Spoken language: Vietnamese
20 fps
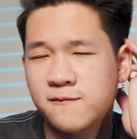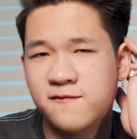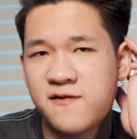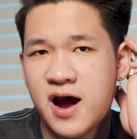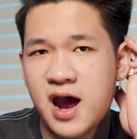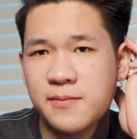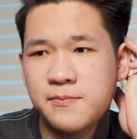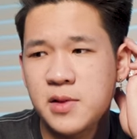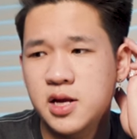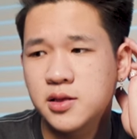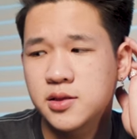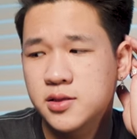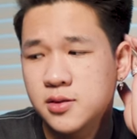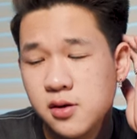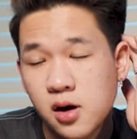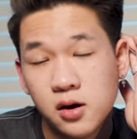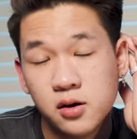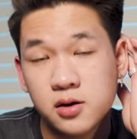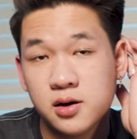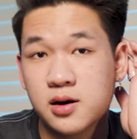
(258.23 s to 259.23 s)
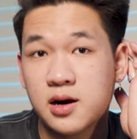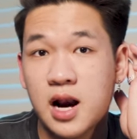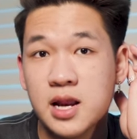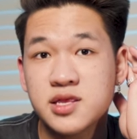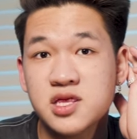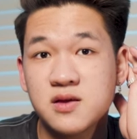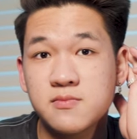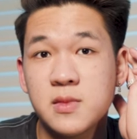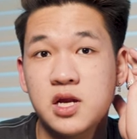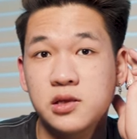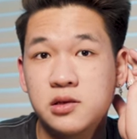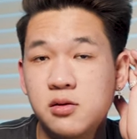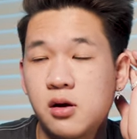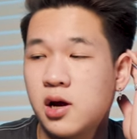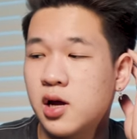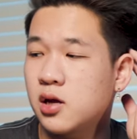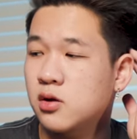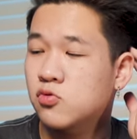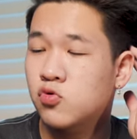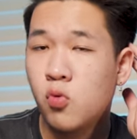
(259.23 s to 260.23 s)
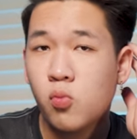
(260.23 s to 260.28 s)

Van bình thường, classic bình thường ấy,